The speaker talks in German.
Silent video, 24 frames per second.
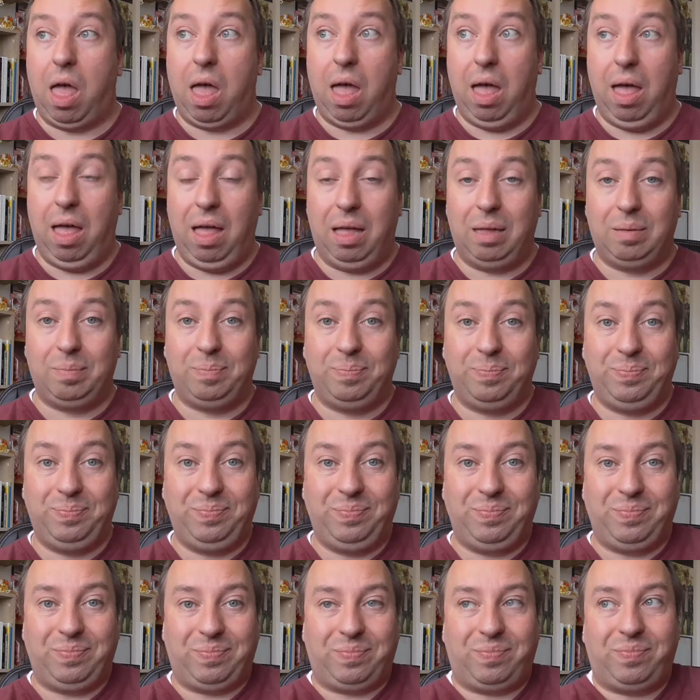
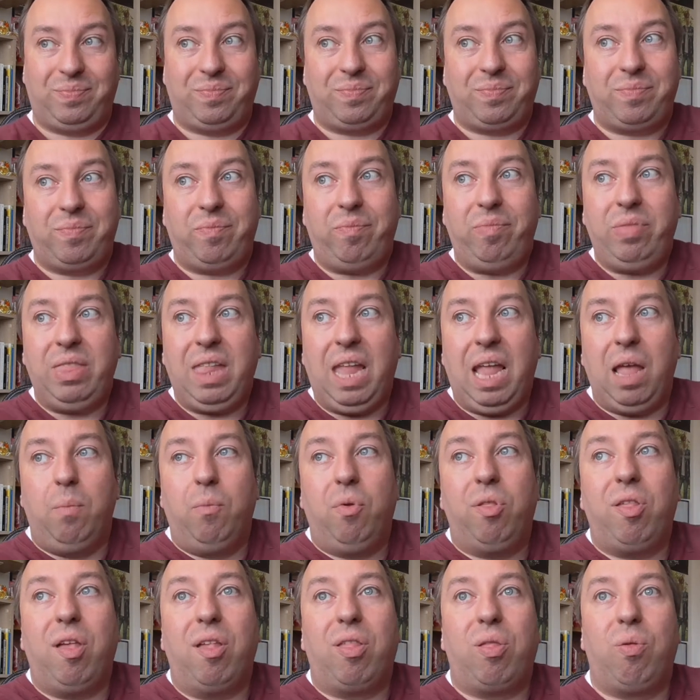Ähm, ich
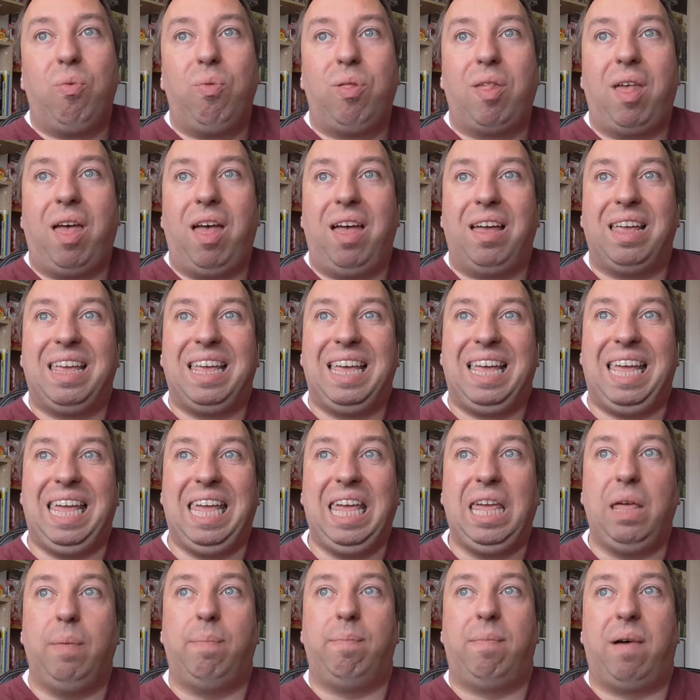muss dazu sagen,
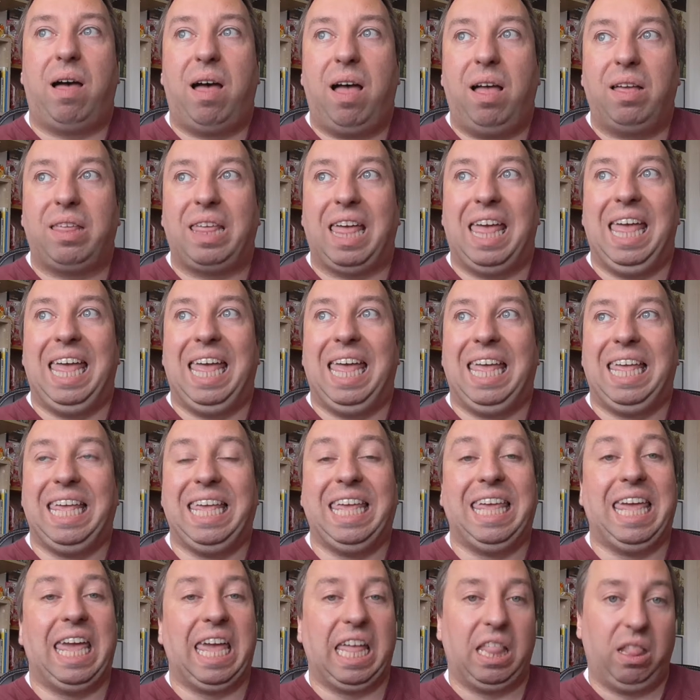ich mag
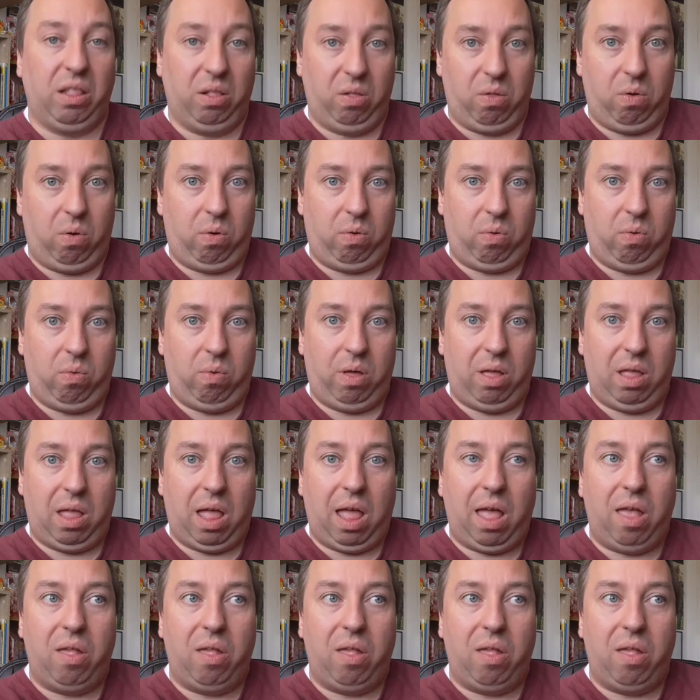jeden Doktor.